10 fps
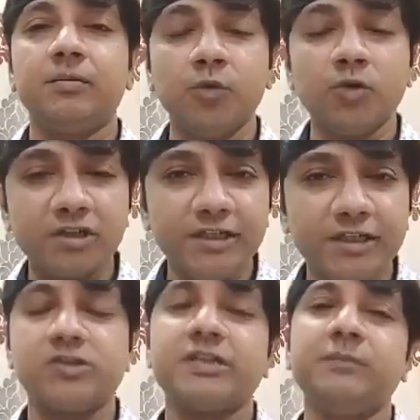
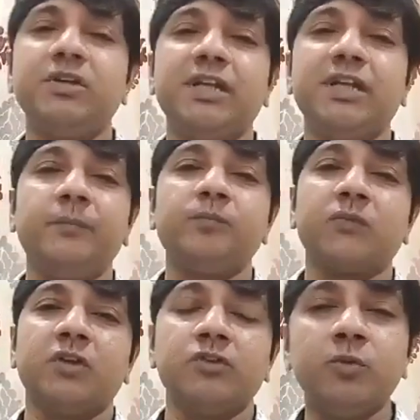पूर्णियों से मिला
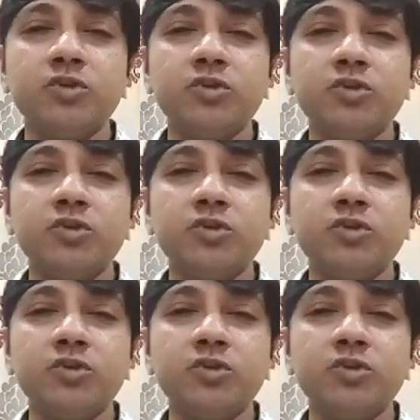जो बुझ